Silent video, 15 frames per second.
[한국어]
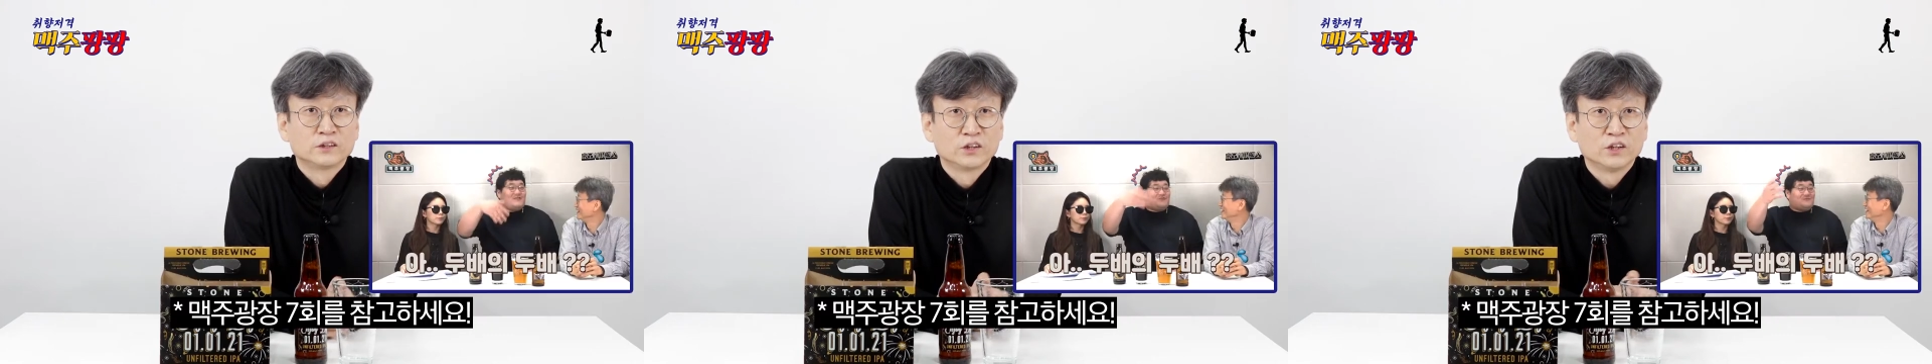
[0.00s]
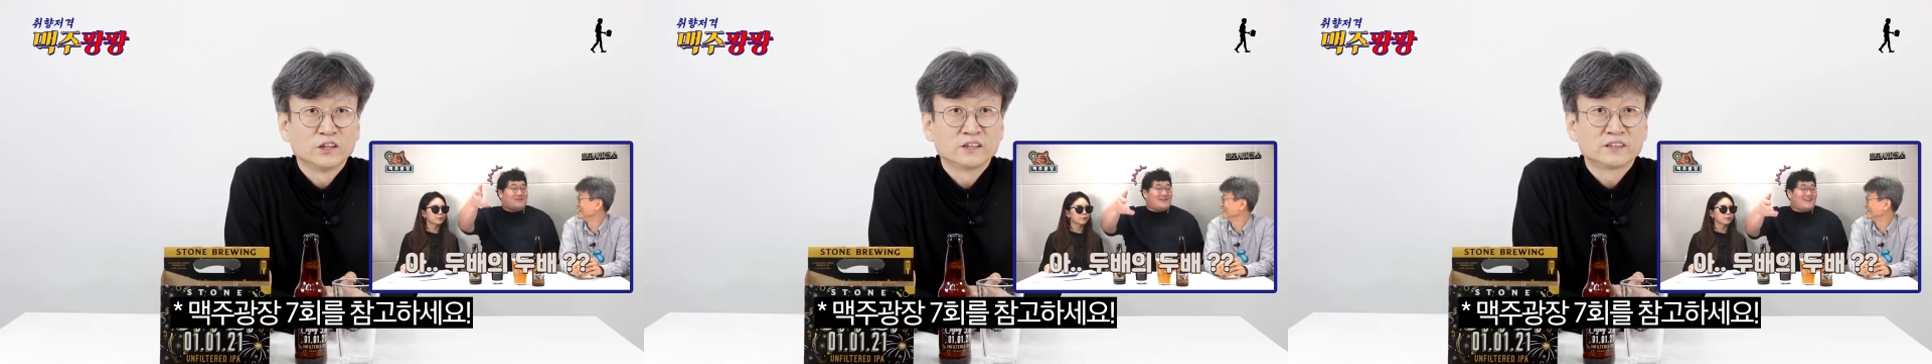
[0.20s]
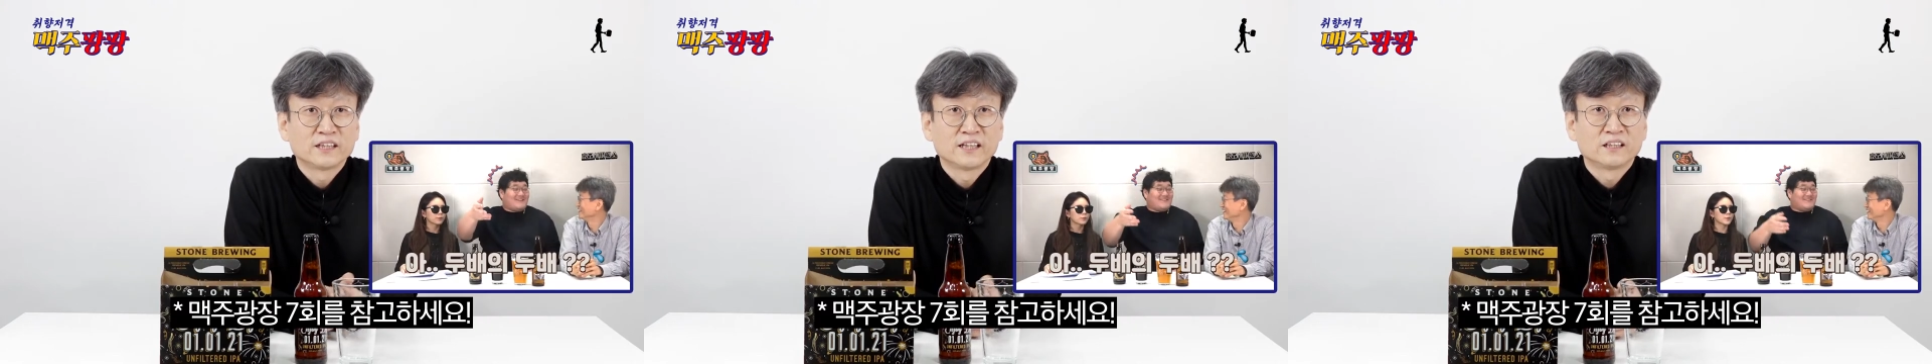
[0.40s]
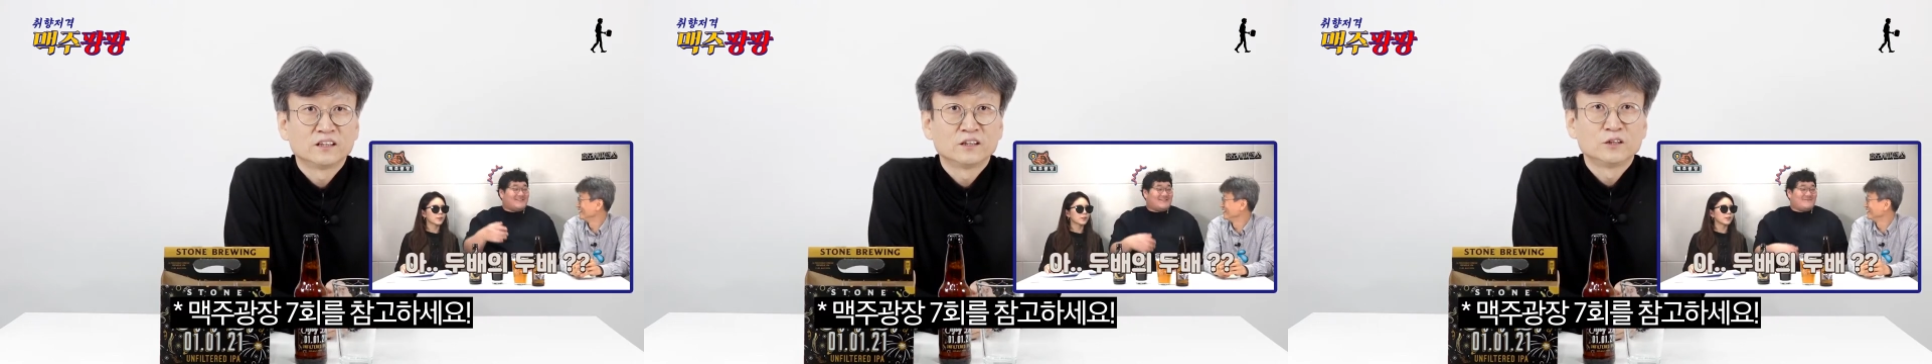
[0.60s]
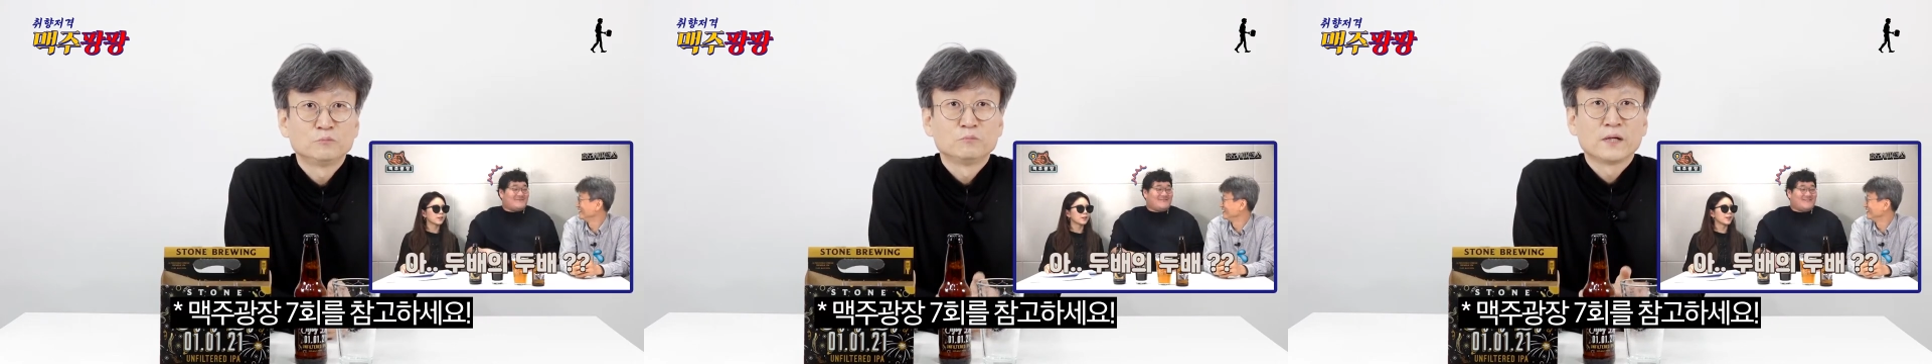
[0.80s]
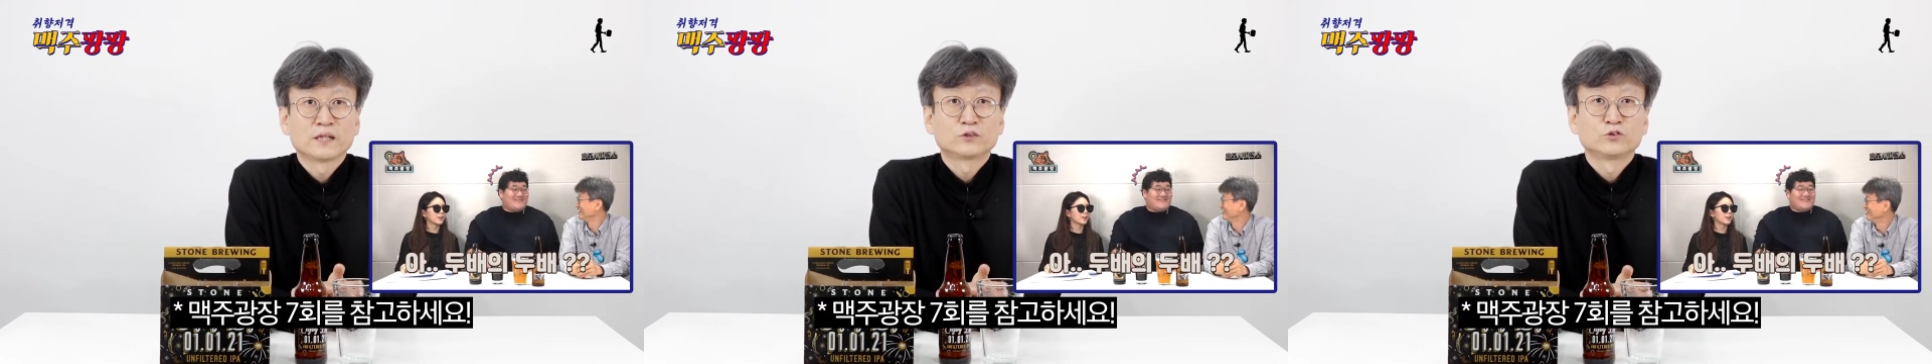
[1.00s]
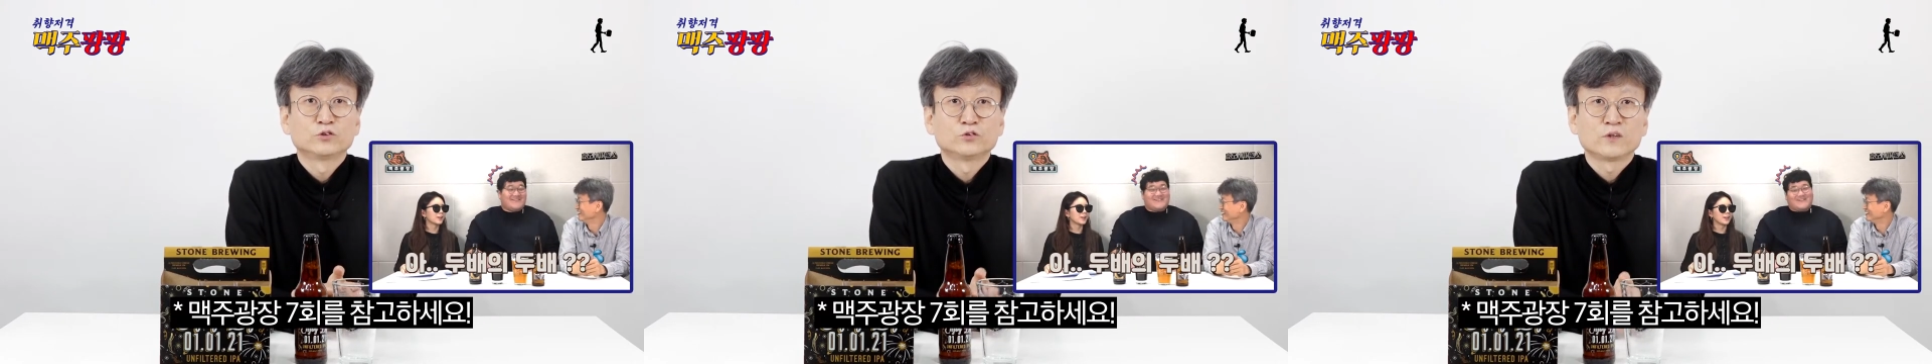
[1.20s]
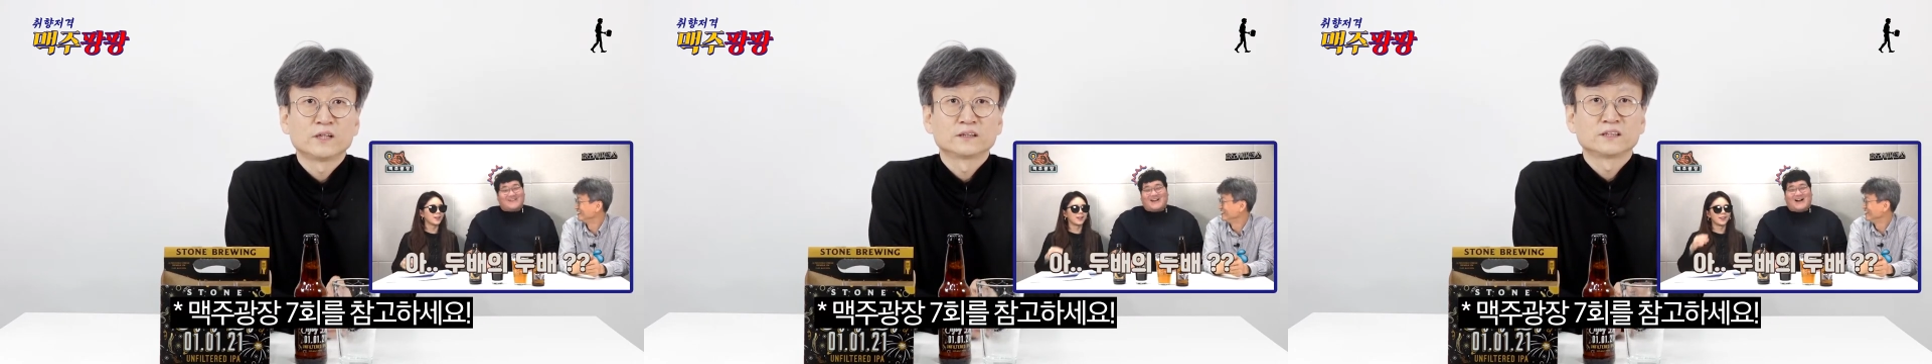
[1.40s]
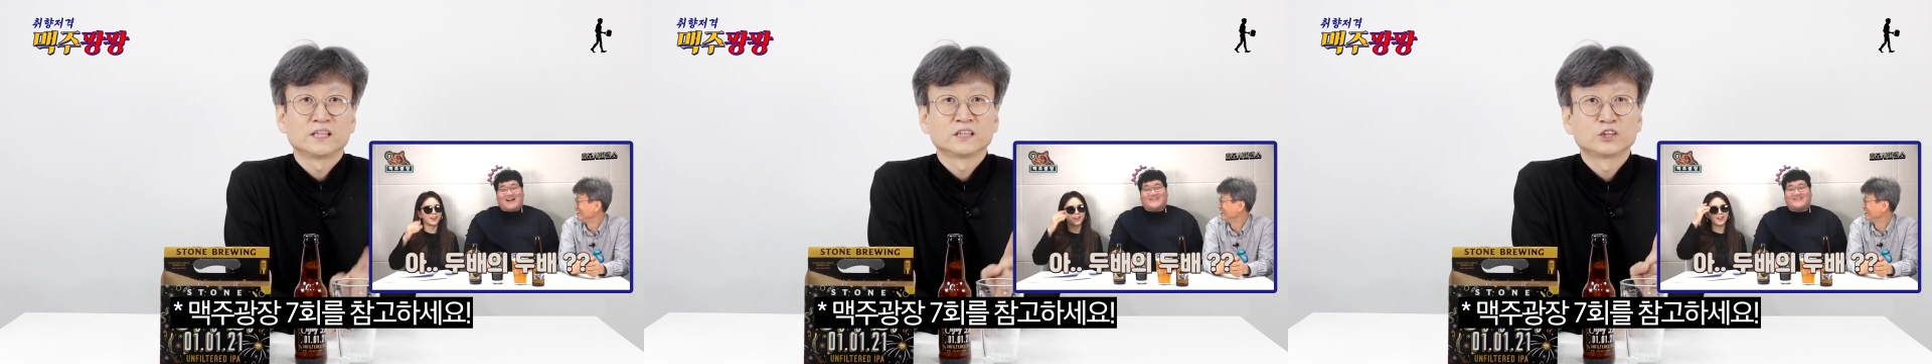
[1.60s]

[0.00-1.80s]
저희 채널 맥주광장